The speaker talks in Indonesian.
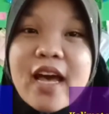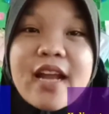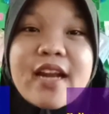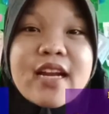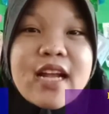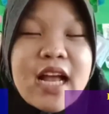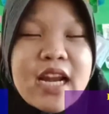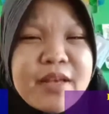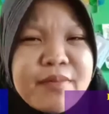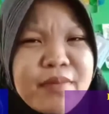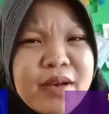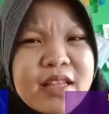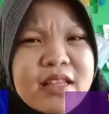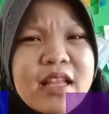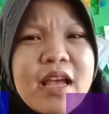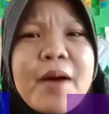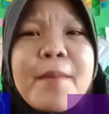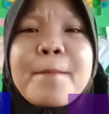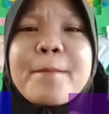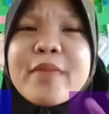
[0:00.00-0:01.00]
dan kalimat
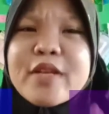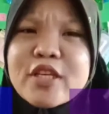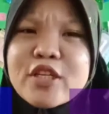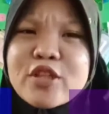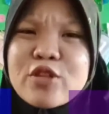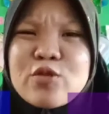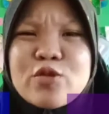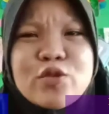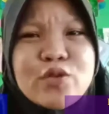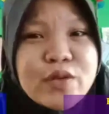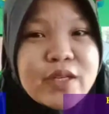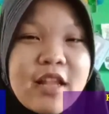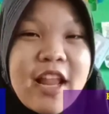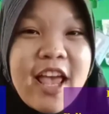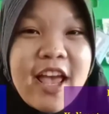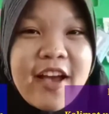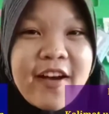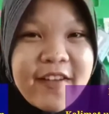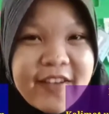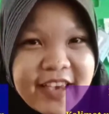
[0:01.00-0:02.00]
menyetujui.
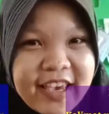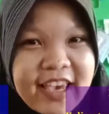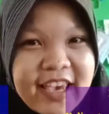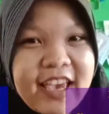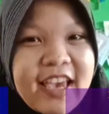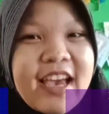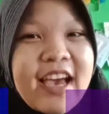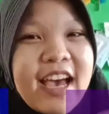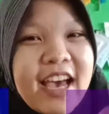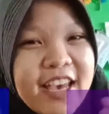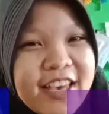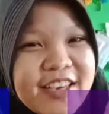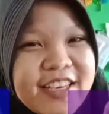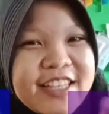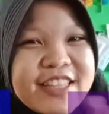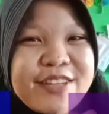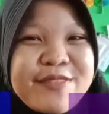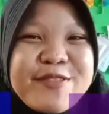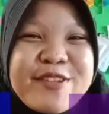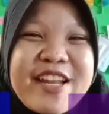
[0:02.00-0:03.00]
Oke, ayo
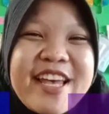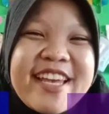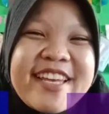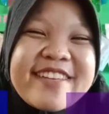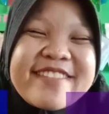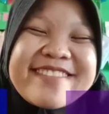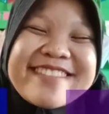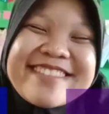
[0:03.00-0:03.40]
kita mulai.